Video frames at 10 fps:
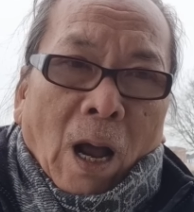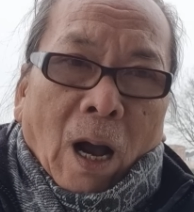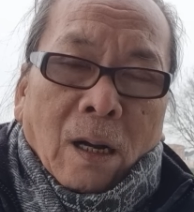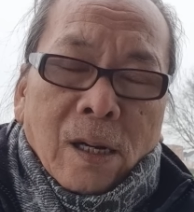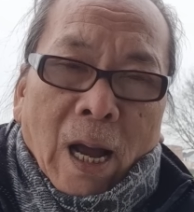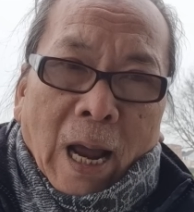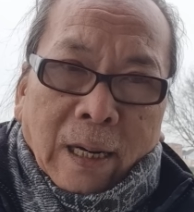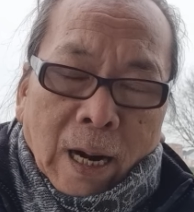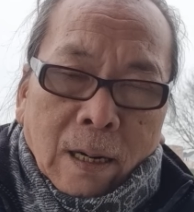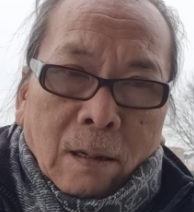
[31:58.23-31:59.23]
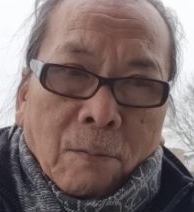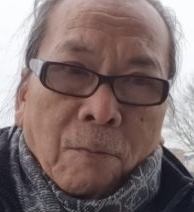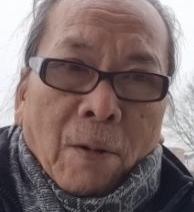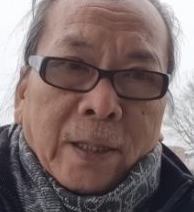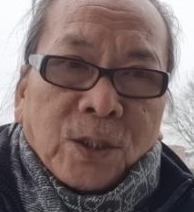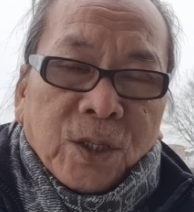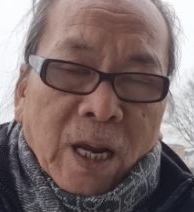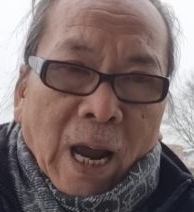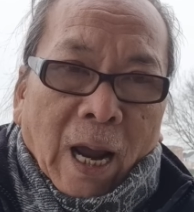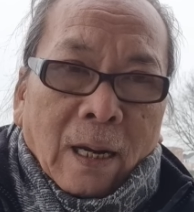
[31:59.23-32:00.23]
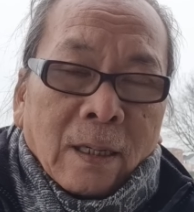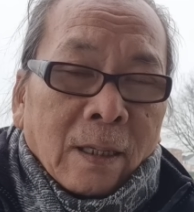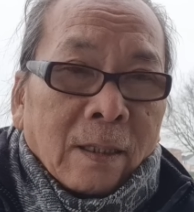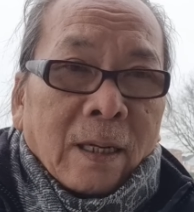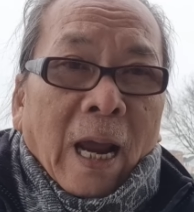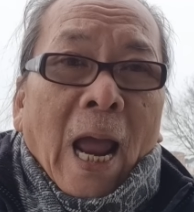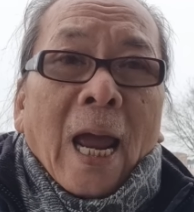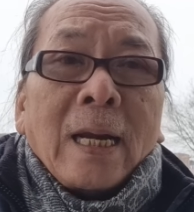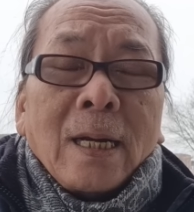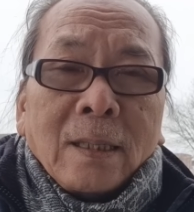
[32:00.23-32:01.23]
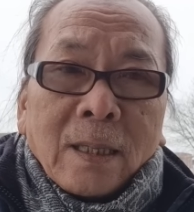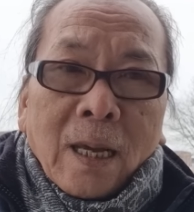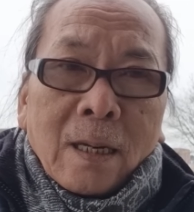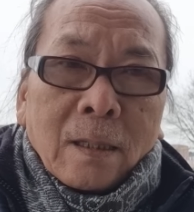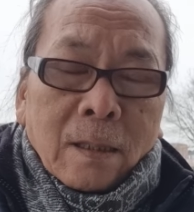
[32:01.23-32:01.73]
ở Iraq và Syria thì ai lên tiếng